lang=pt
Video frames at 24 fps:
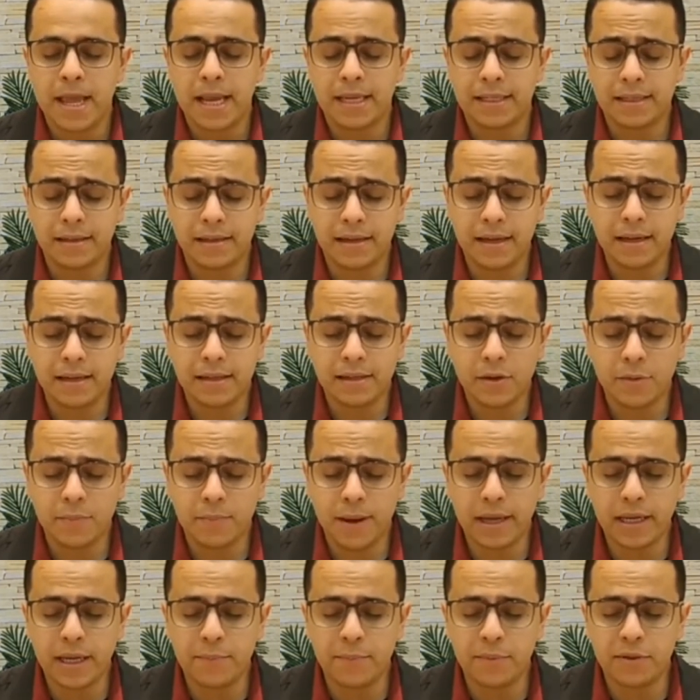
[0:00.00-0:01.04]
Essa aliança, ao
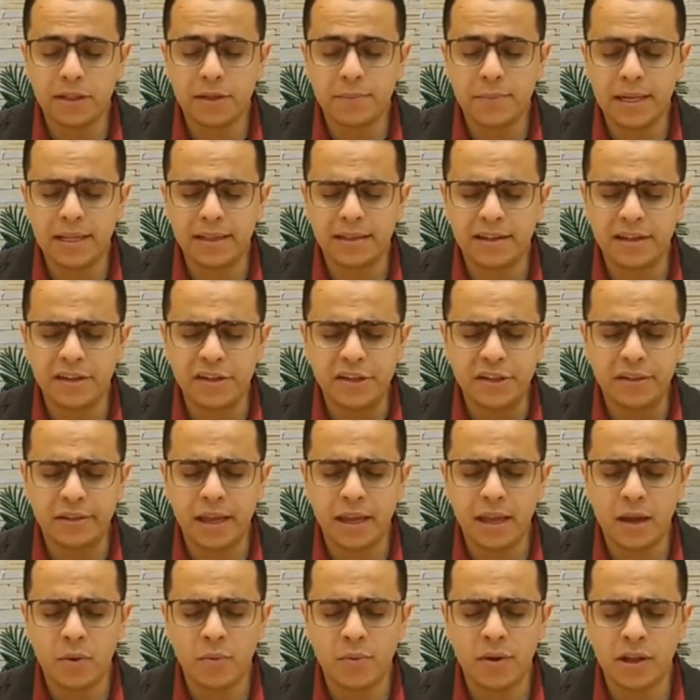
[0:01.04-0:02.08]
Pai, que possibilita que a gente
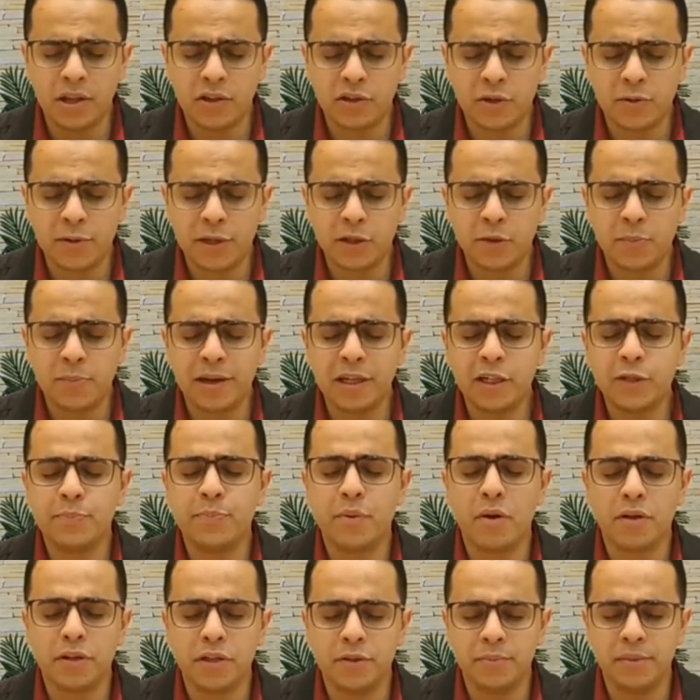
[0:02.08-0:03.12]
tenha um relacionamento mais
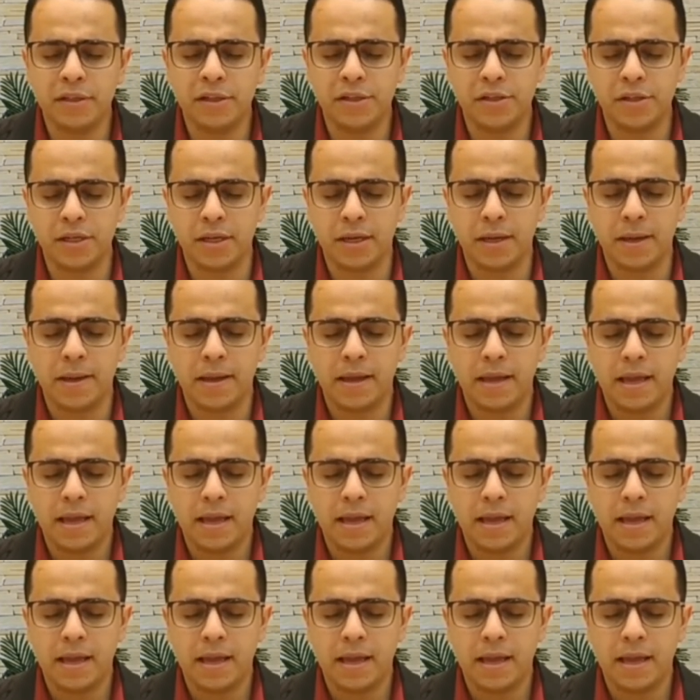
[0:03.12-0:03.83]
próximo de Ti.